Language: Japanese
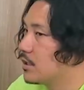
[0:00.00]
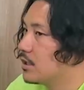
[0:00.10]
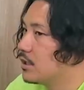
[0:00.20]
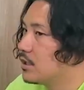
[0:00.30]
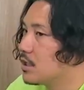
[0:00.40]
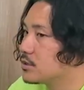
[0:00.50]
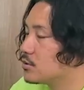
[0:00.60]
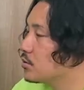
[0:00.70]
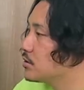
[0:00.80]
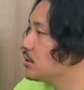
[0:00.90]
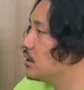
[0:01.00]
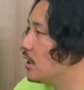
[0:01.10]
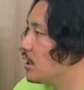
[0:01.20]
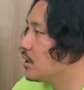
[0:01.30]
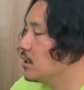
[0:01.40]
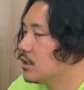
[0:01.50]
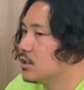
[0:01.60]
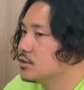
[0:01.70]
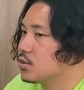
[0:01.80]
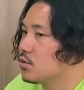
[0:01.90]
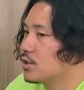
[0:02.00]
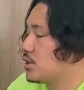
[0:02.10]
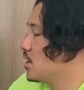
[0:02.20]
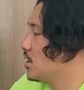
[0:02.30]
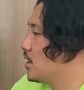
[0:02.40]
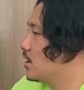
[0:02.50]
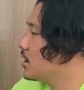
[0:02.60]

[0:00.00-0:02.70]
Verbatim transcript: 輩がすごすぎて、うん、そこで試合で入れ